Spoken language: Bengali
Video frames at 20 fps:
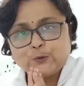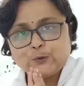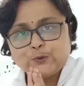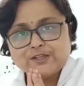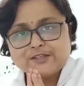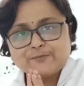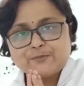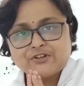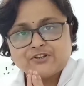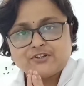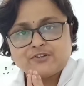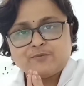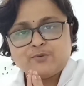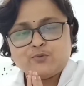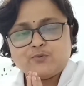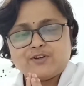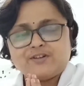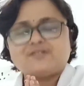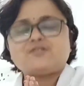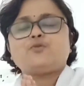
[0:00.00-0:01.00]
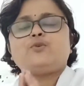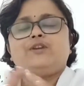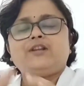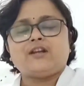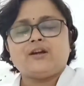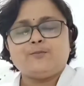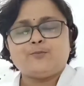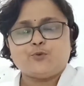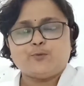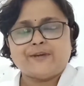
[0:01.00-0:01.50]
হ্যালো রেসপেক্টেড ভিউয়ার্স
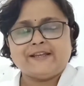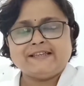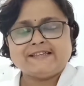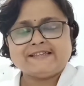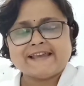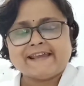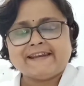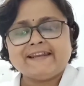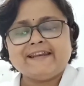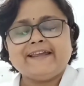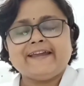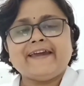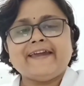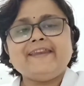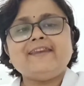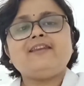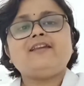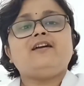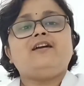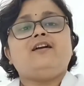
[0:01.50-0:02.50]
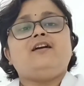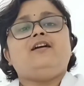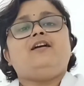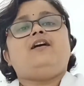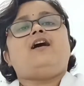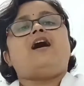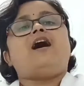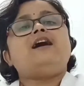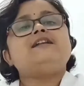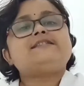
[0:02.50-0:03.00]
ওয়েলকাম টু মাই চ্যানেল এগেইন
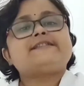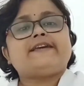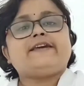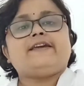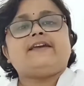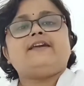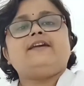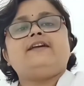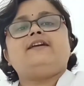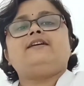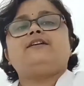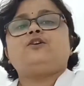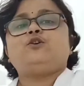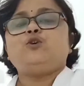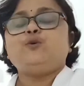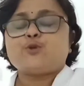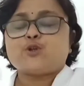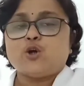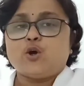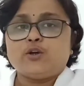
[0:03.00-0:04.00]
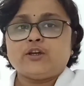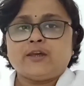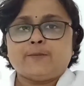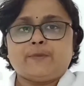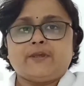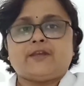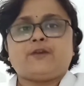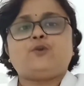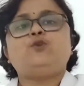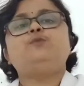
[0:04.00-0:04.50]
আজকে খুব
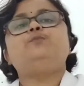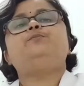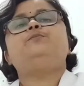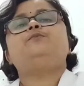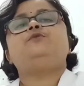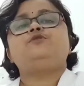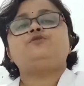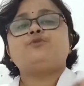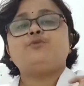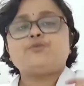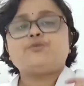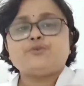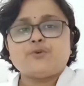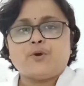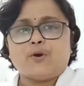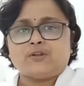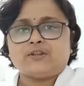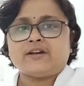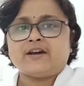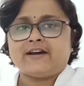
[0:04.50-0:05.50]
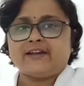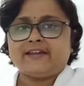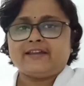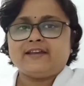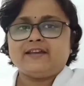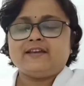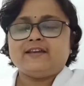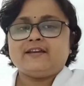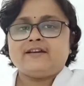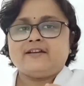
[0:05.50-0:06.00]
সংক্ষেপে খুব ছোট
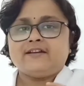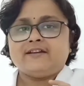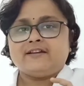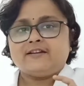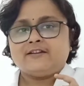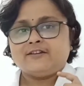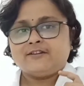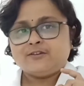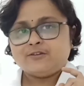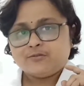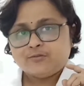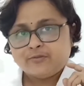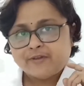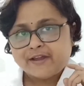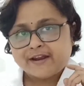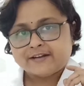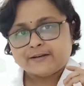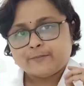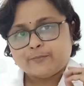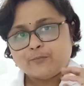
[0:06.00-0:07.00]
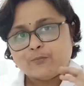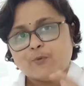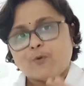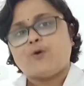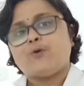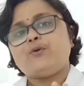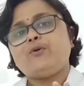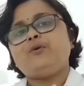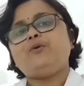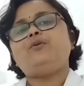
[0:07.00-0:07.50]
কথায় দু একটা
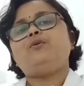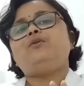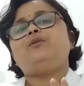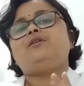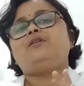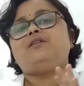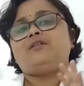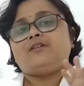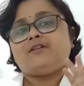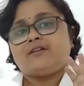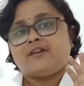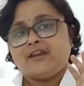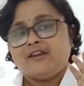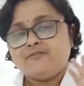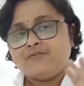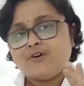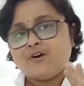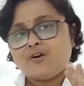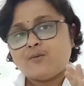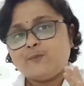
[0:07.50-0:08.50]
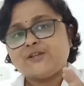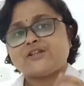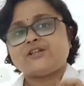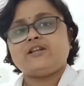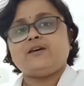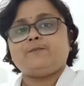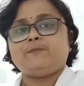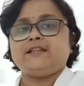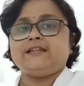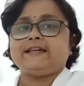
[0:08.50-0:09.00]
বড়
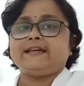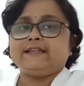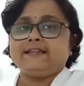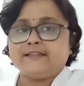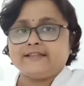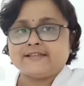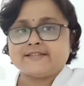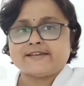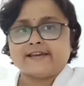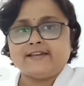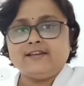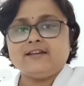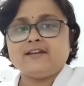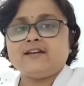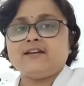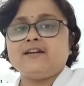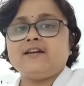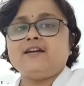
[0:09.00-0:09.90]
ইনফরমেশন আপনাদেরকে দিতে চাই